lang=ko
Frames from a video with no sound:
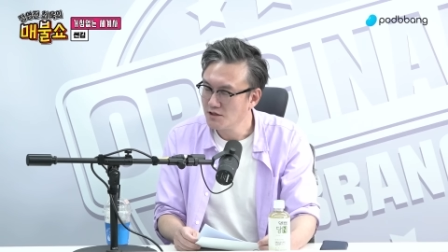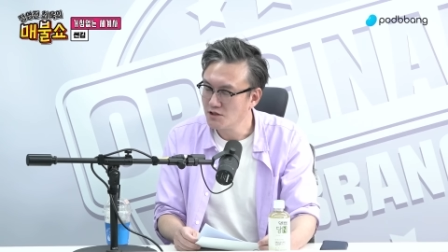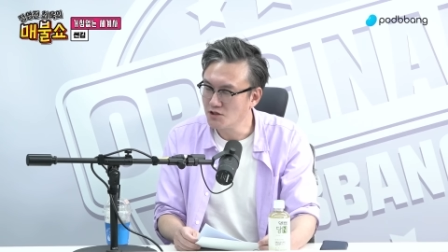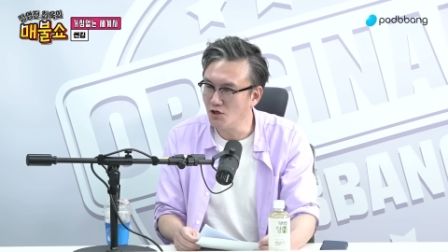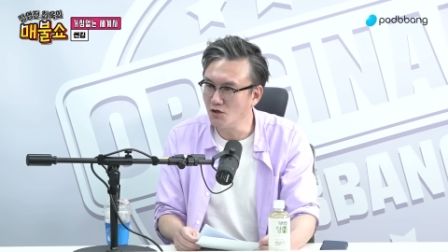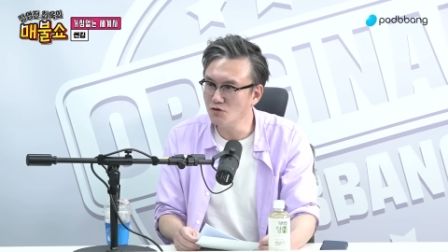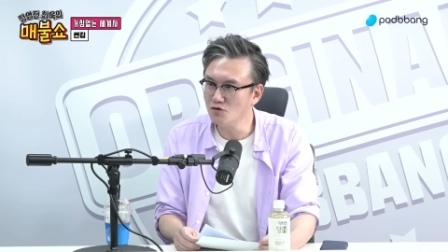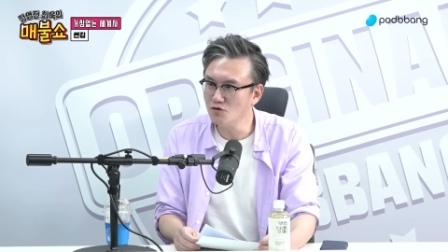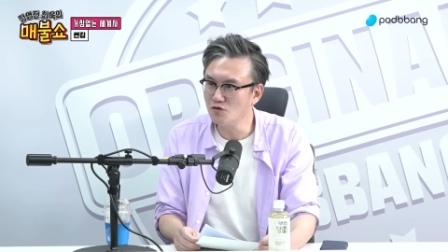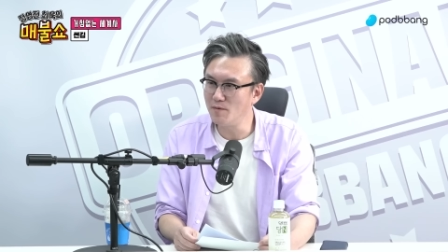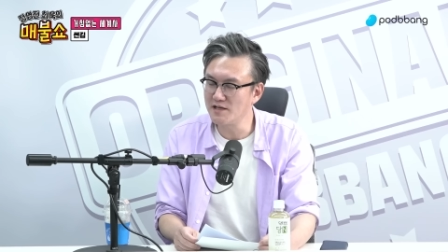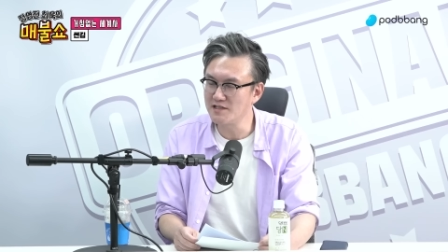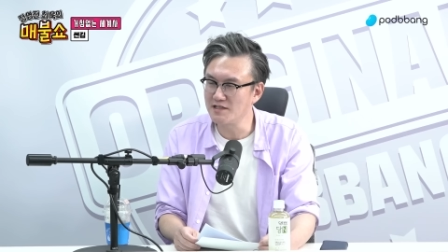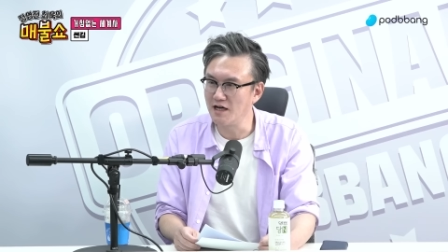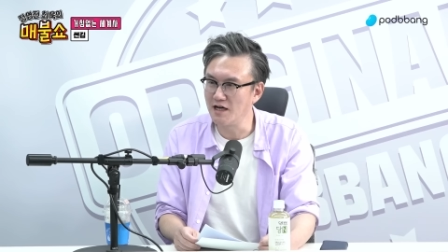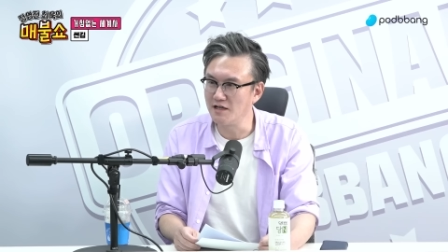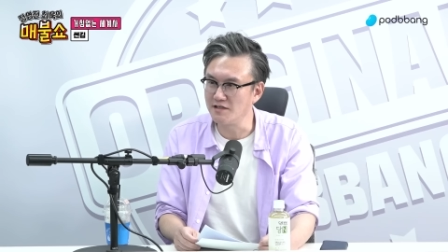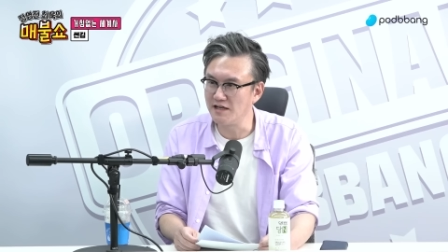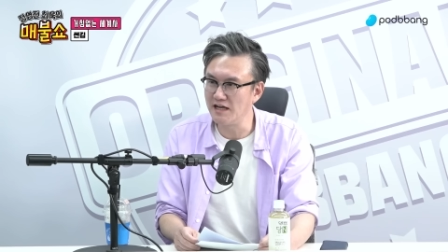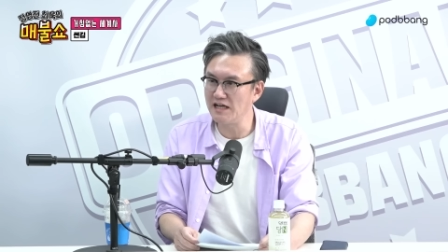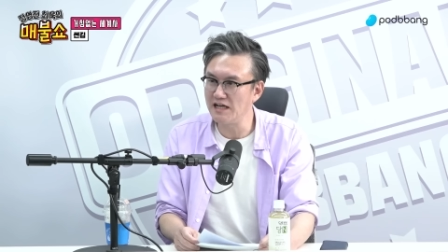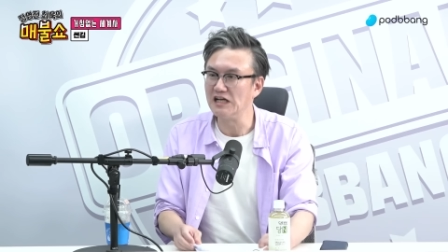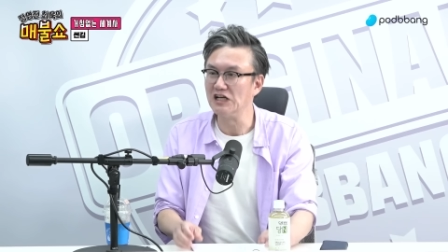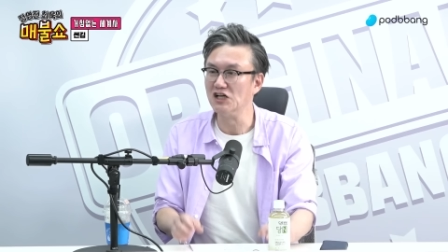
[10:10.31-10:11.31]

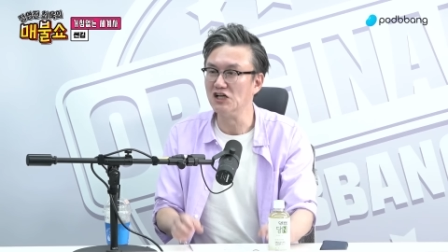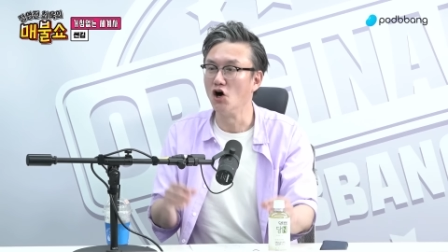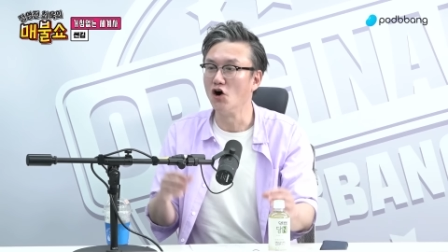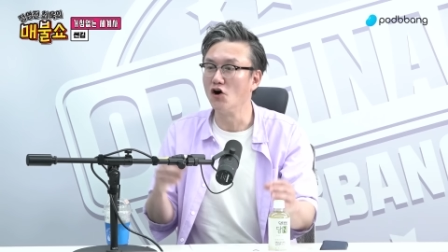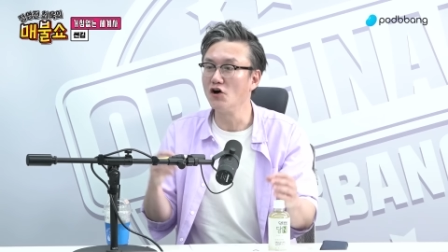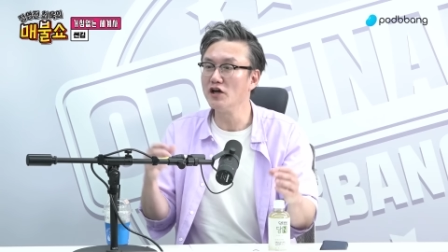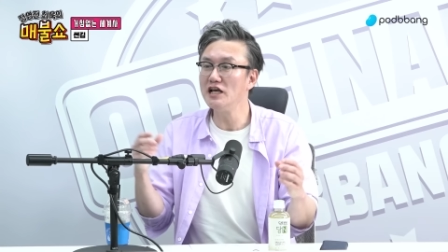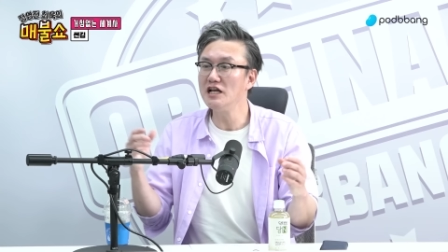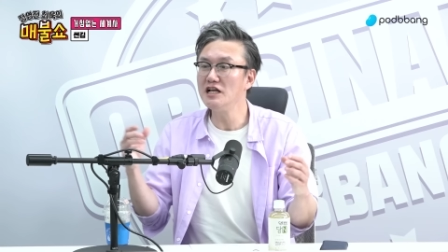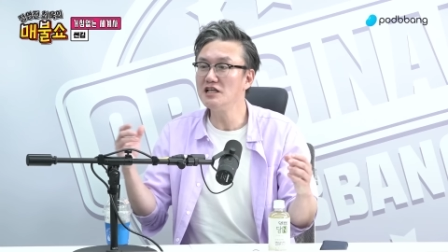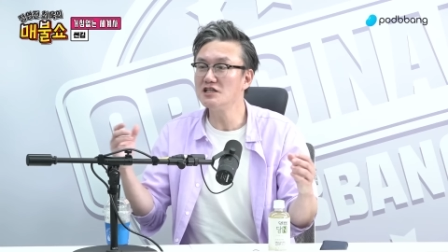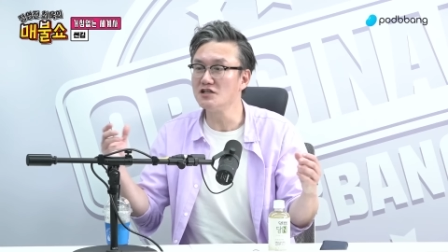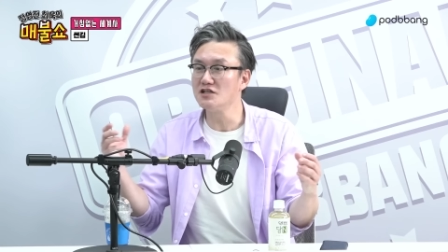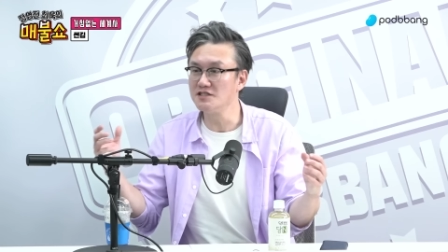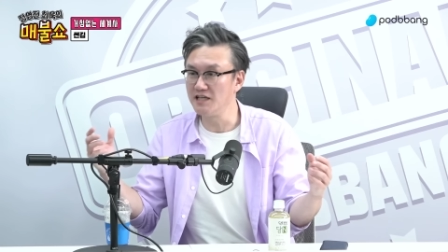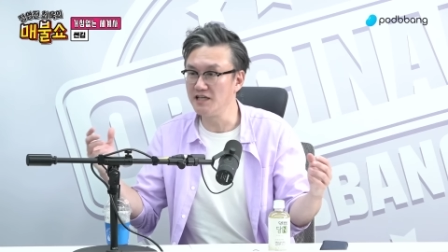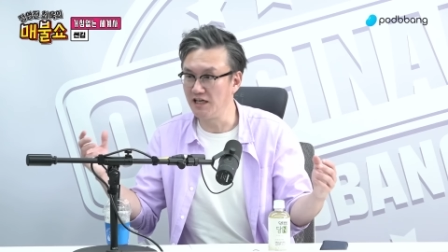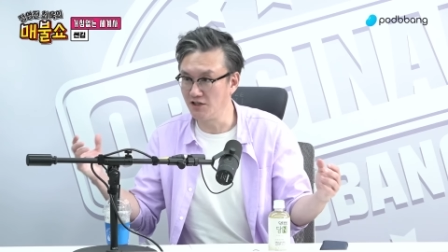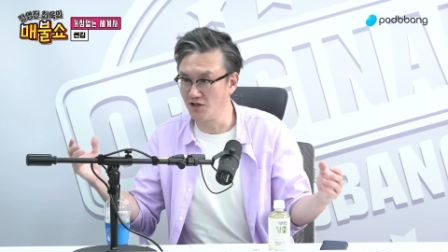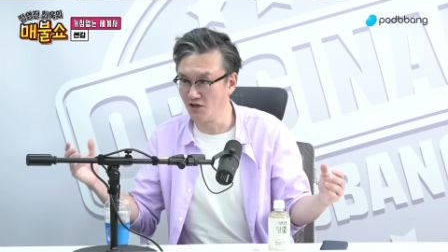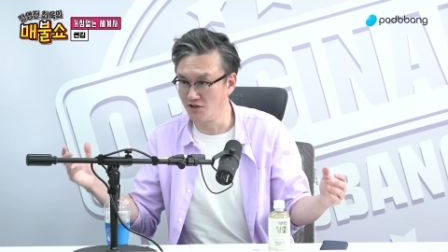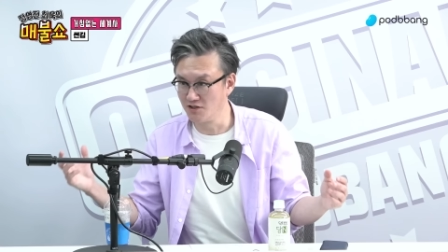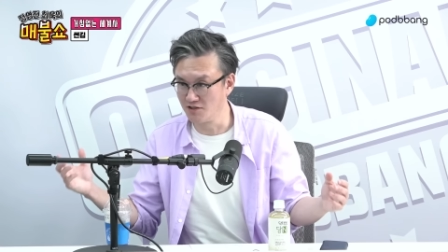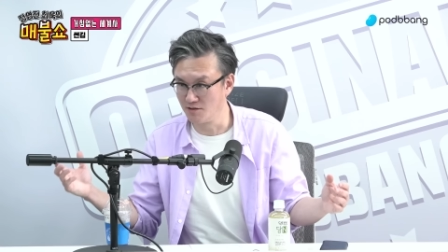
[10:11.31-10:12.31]
1904년에 러일
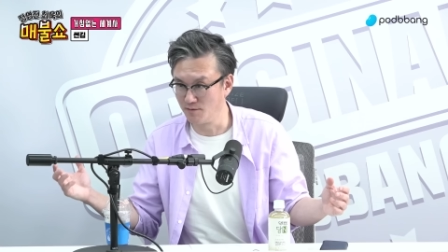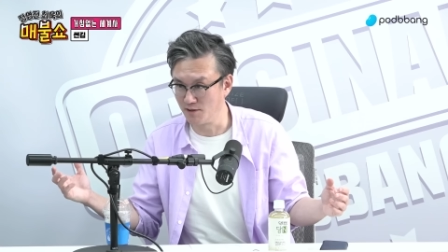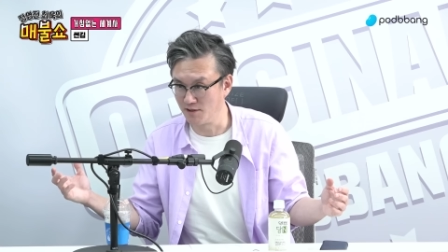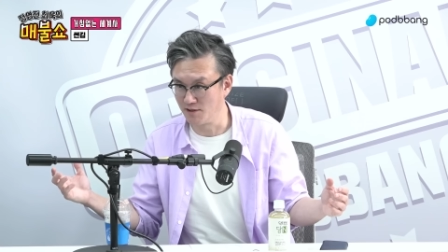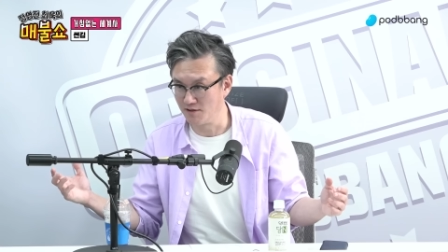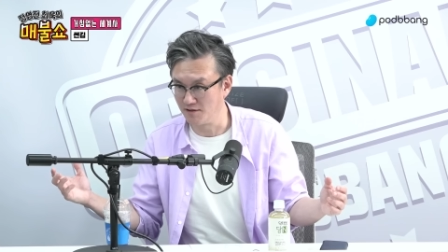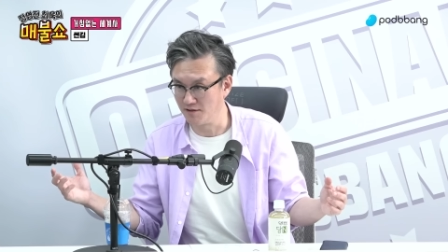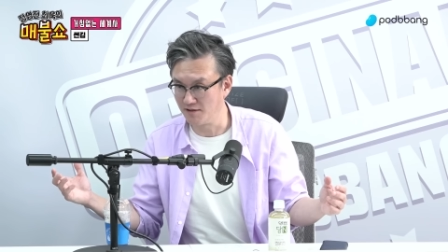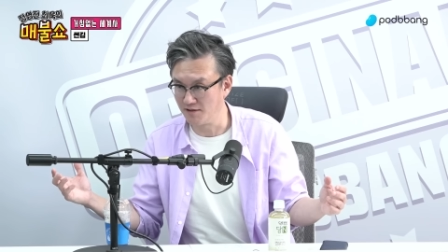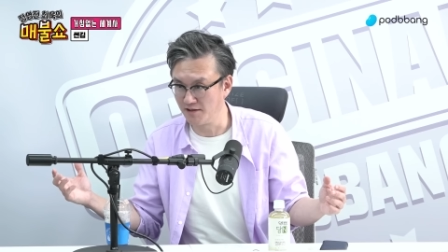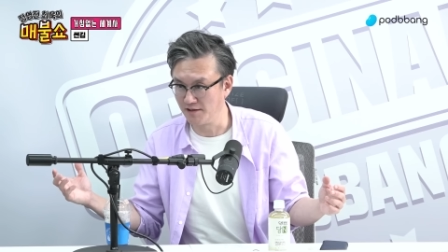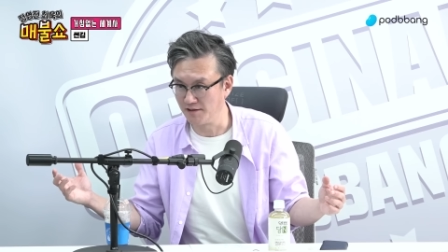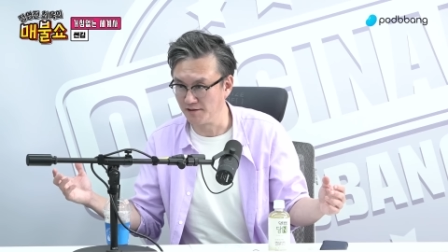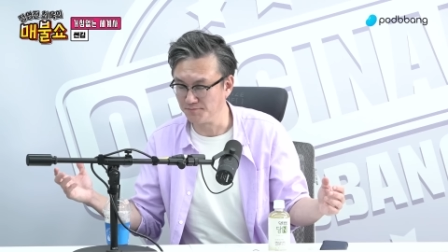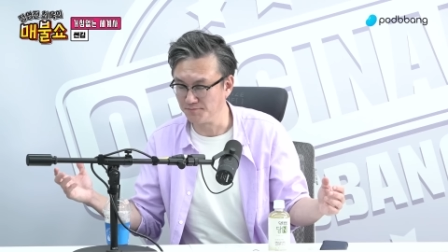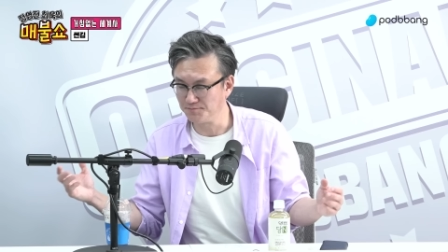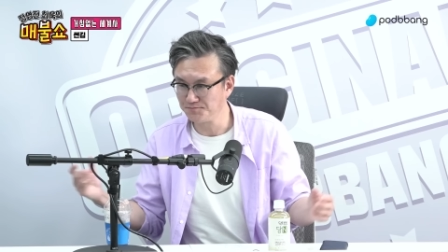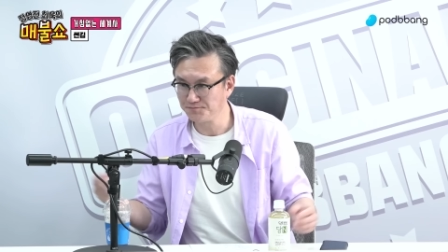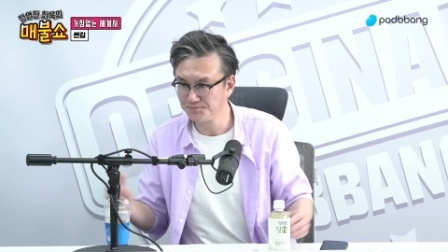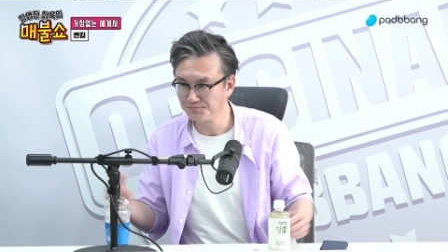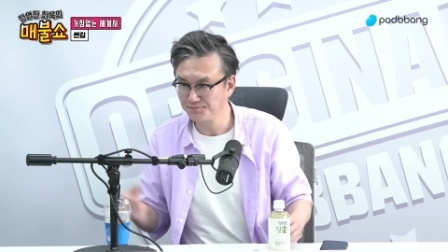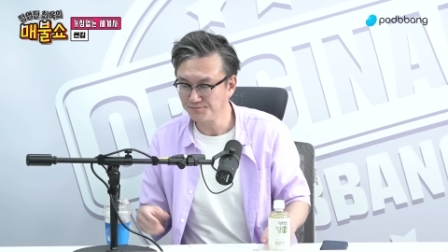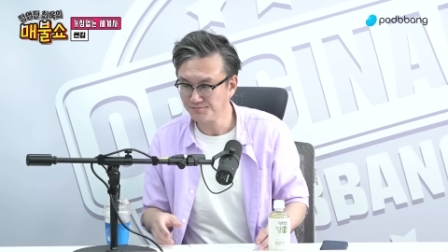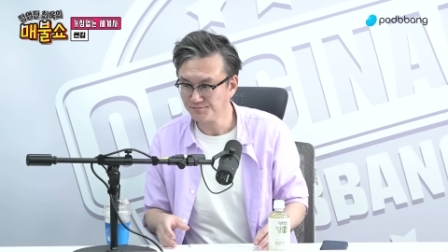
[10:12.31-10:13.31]
전쟁이 터져 버리는데
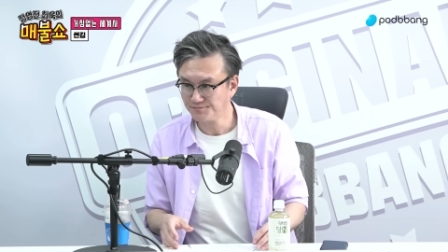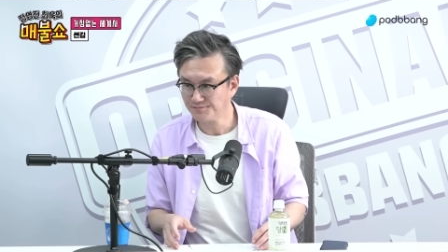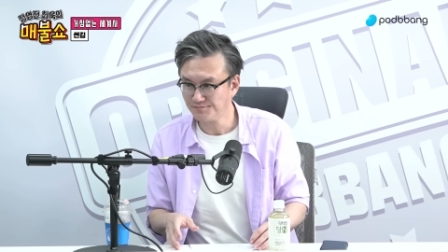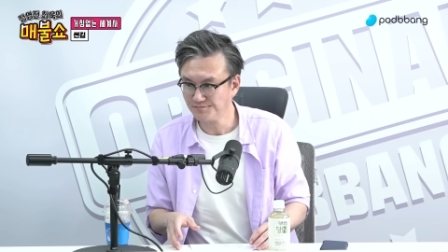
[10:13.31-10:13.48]
네.